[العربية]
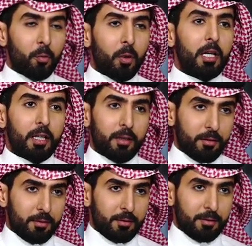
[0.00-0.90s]
ولا كان
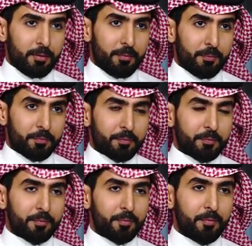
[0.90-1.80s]
يرد
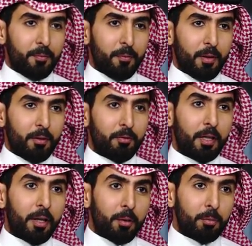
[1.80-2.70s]

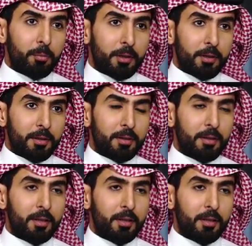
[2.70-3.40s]
فقربت منه